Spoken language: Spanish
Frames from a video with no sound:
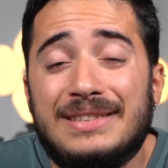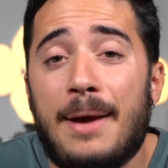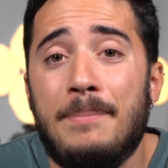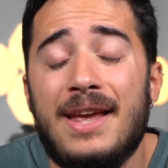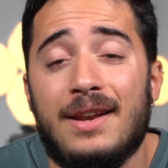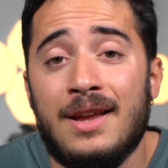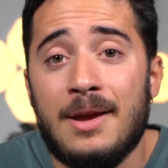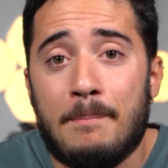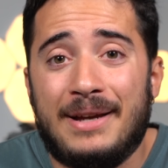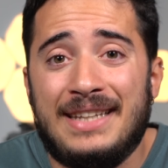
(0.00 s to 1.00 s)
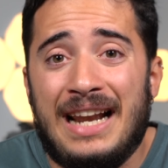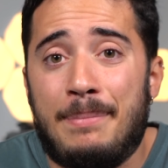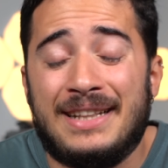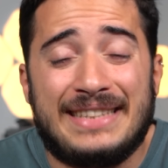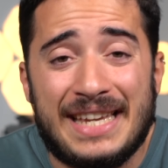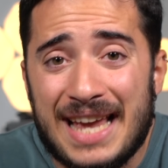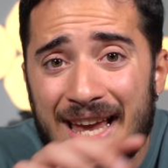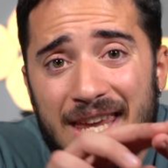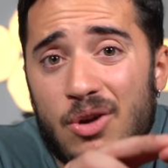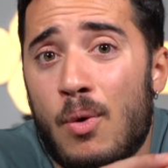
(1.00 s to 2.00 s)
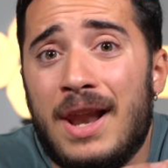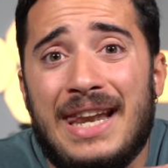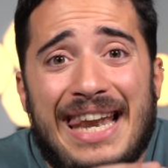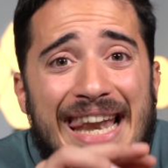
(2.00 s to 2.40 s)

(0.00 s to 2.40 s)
también va a tener la pantalla igual,